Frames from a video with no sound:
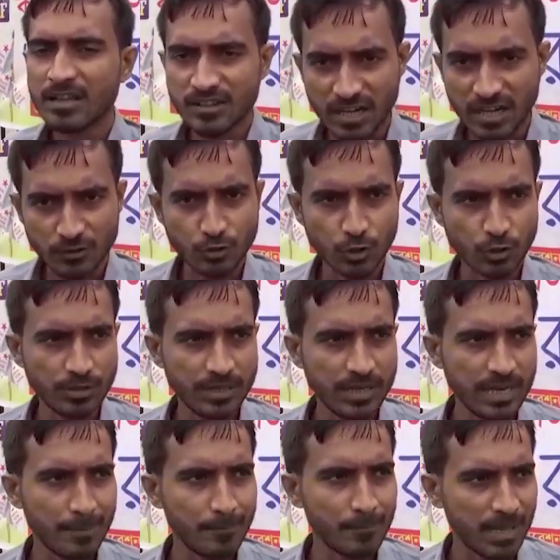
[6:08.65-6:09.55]
তার
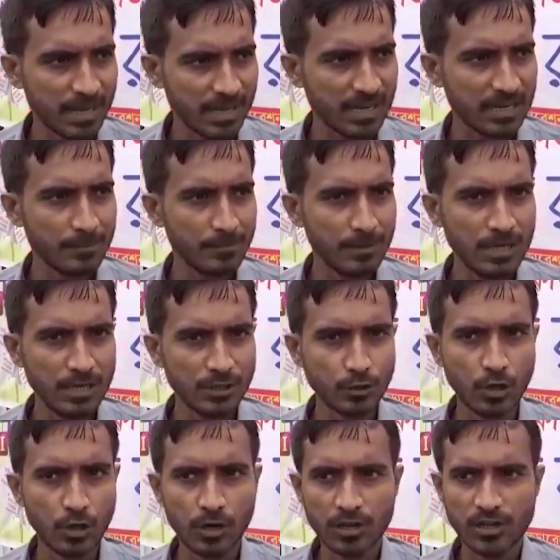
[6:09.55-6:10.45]
জন্যেই আমরা এখানে
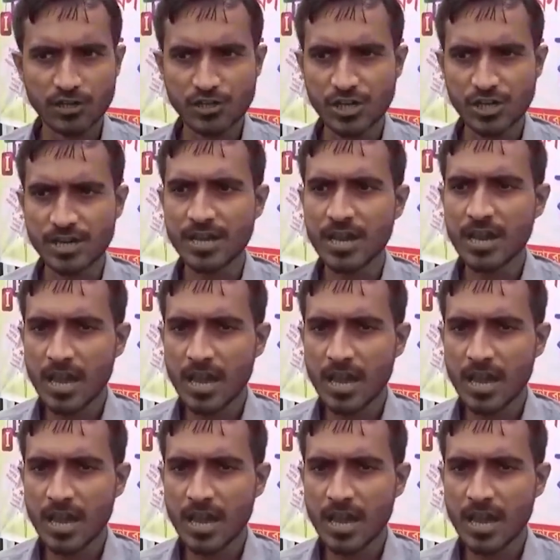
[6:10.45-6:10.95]
মিলিত হয়েছি